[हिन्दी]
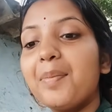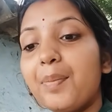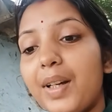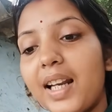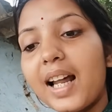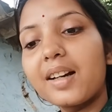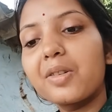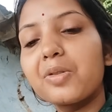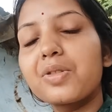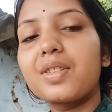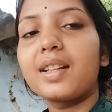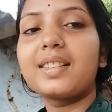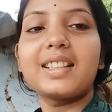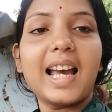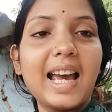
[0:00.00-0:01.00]
बिना कुछ
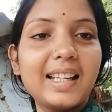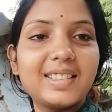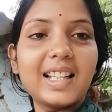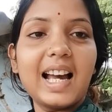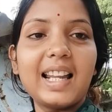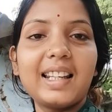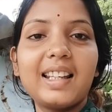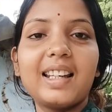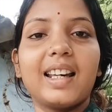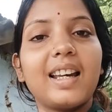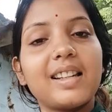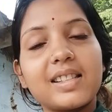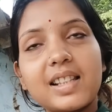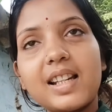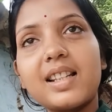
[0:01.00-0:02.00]
सच्चाई जाने
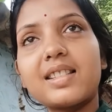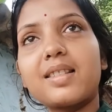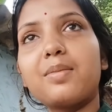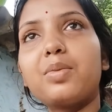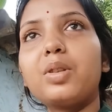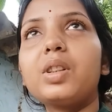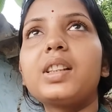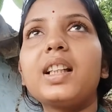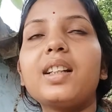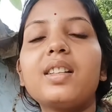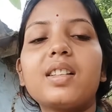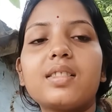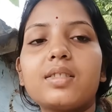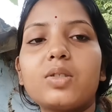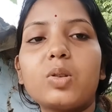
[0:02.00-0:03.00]
ऐसे ऐसे बोलते
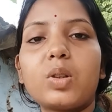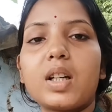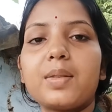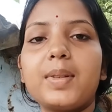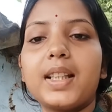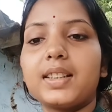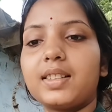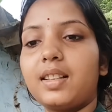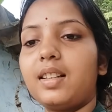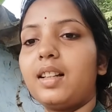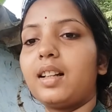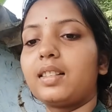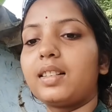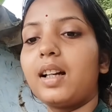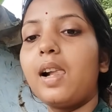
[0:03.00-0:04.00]
हैं ना थोड़ा भी अच्छा
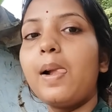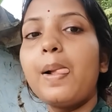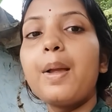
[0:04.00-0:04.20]
नहीं लगता